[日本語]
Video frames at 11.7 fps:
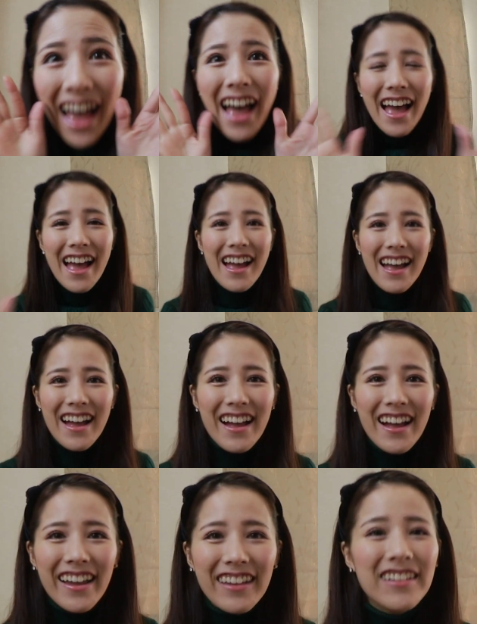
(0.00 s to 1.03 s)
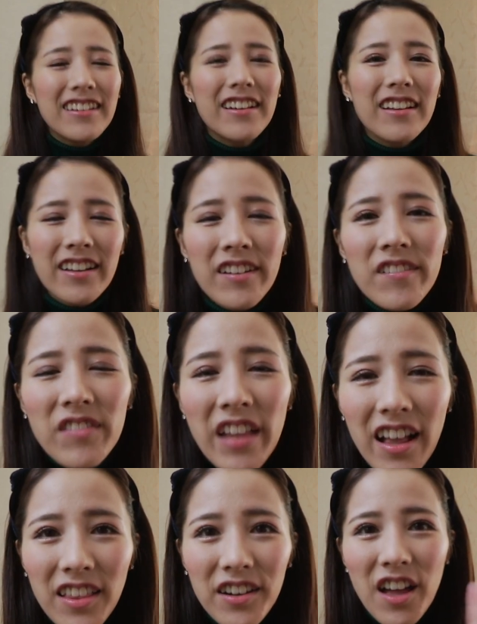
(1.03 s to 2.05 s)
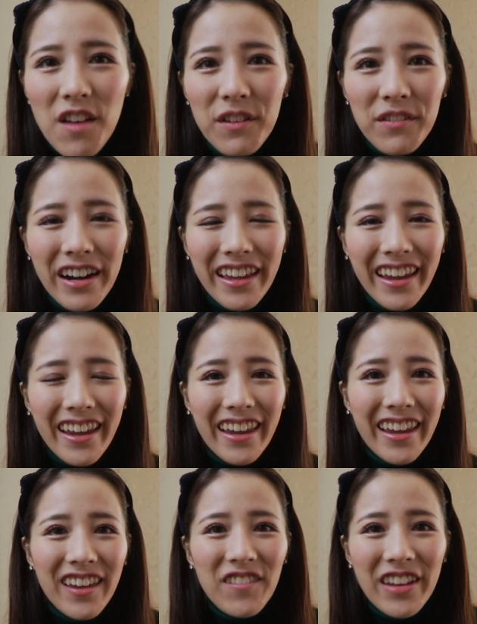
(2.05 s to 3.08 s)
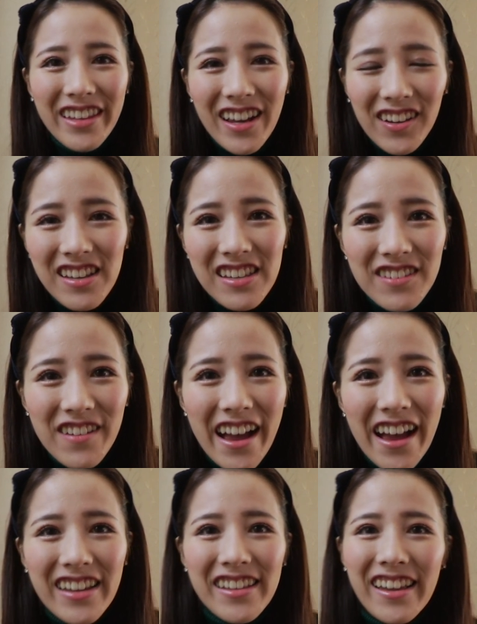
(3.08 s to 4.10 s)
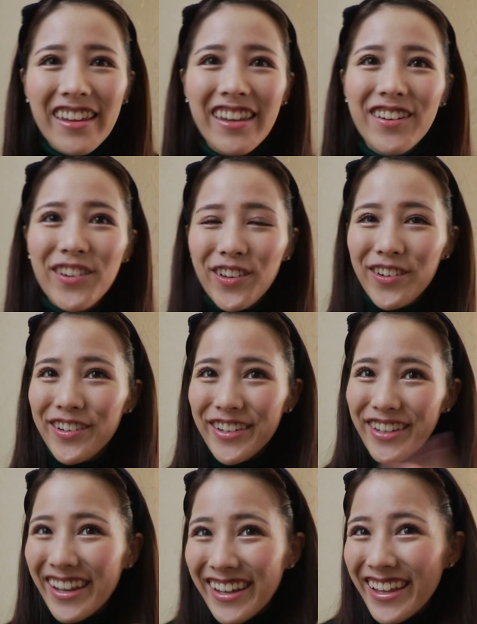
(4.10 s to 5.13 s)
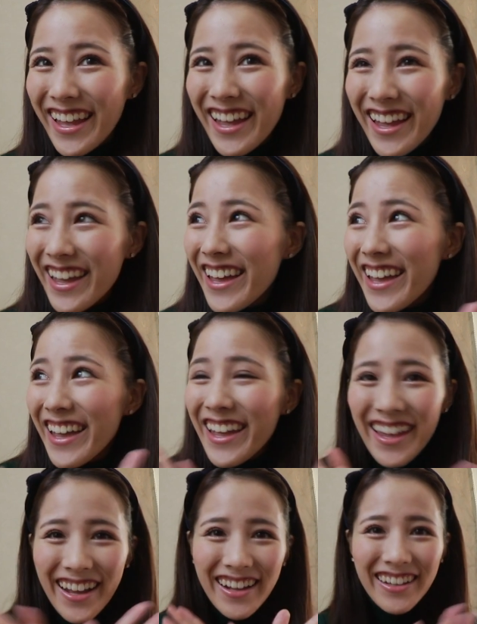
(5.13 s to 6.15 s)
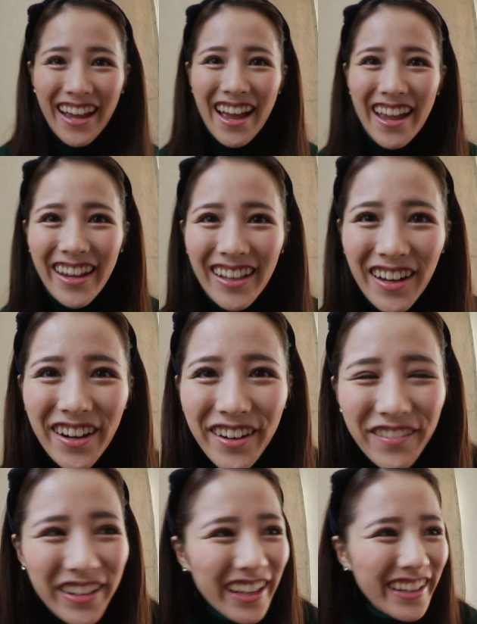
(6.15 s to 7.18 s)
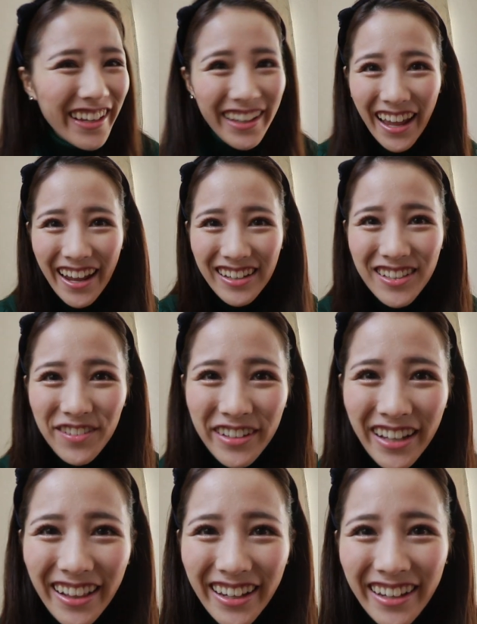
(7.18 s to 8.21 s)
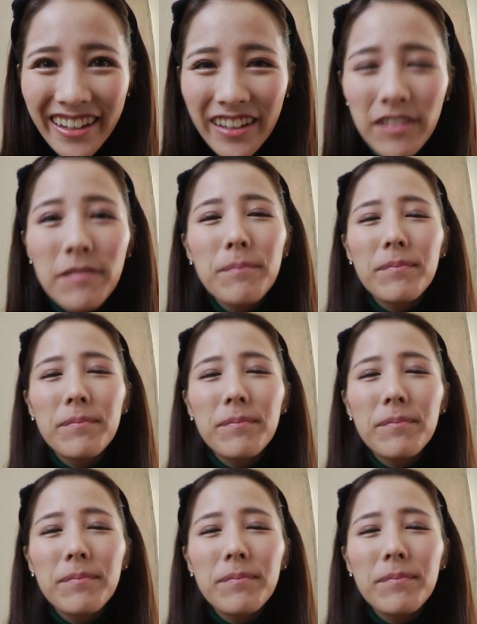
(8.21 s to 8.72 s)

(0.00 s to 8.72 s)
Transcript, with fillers: はーい Hello everybody! 皆さんこんにちは。リナリーことリナリーです。Hi, hello, リナリーです。It's リナリー。